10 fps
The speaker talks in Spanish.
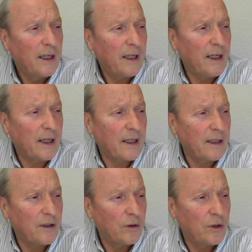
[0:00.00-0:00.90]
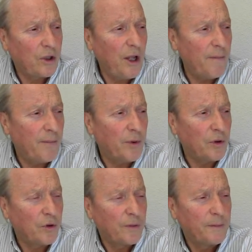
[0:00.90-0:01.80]
en aquellos
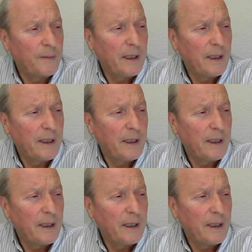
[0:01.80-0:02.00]
tiempos.